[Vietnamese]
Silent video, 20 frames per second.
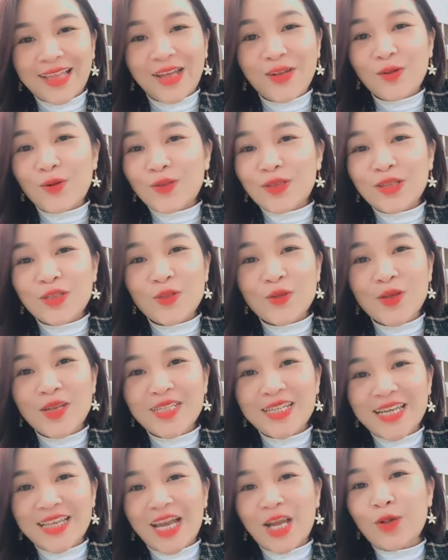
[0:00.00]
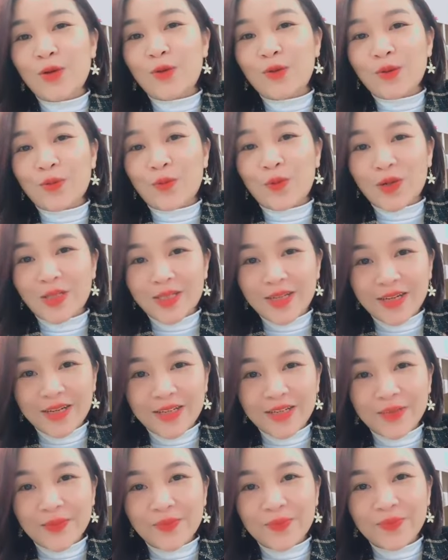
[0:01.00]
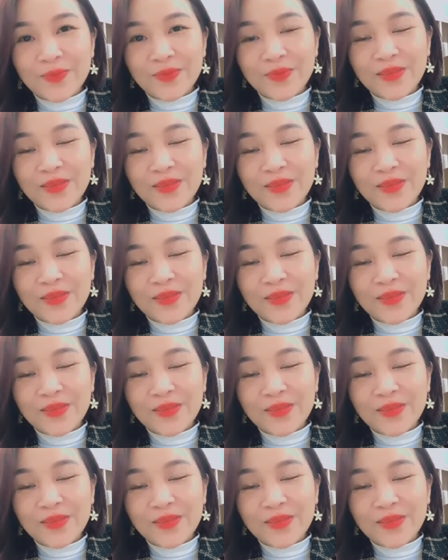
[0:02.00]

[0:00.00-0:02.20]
thay đổi tư duy sẽ thay đổi được cuộc đời.